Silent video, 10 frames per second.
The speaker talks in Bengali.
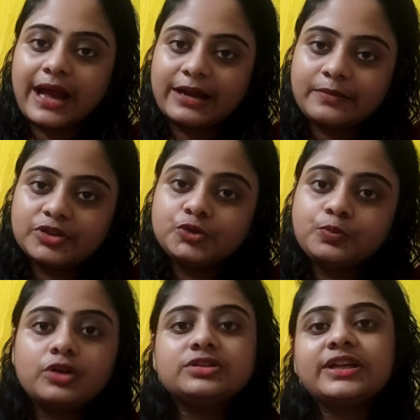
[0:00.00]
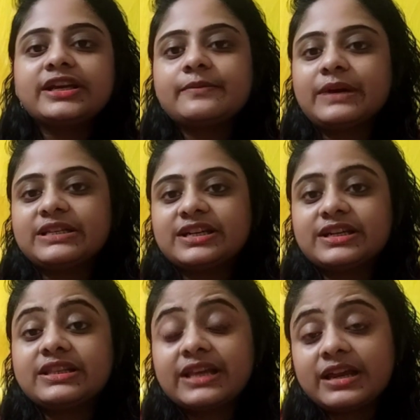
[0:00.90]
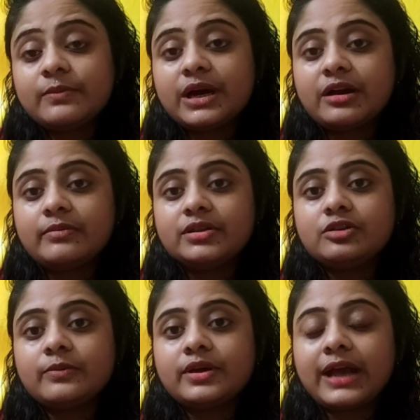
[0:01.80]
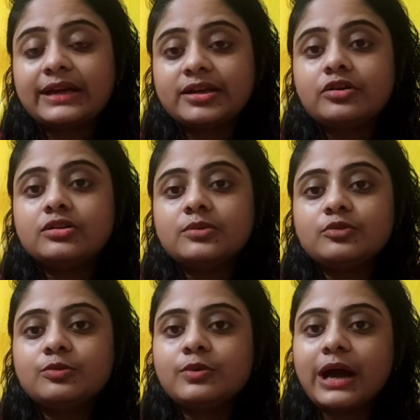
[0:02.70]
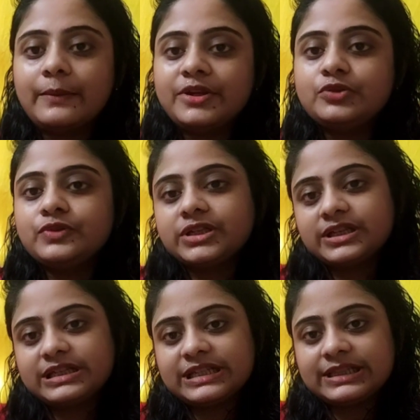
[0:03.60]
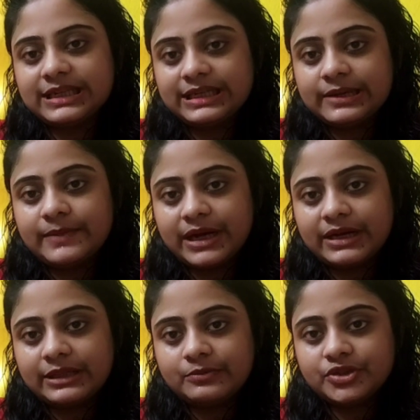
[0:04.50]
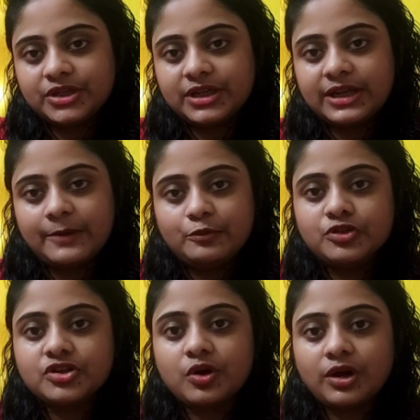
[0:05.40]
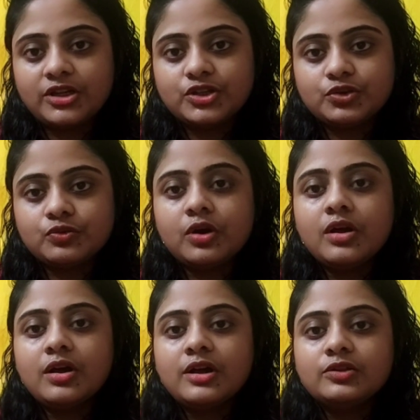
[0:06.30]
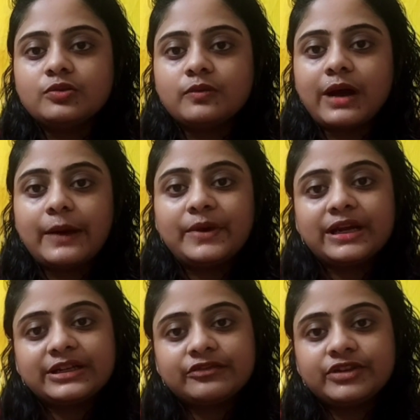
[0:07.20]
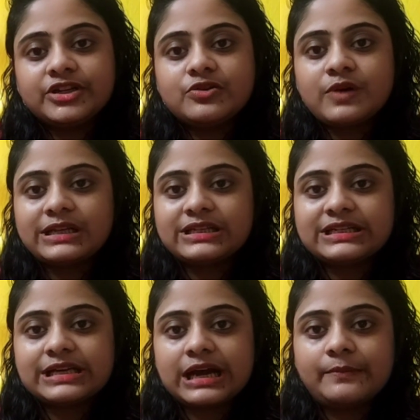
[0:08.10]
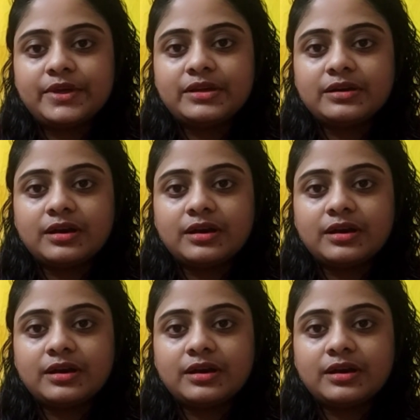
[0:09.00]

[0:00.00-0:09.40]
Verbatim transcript: এক মাস পর থেকে বাচ্চাকে তেল মাখাবেন তবে একটা কথা বলবো আমি টুইটিকে যে তেলটা মাখাতাম সেটার নাম হচ্ছে অলিশ টু তো আমার একটা ভিডিও আছে যে আমি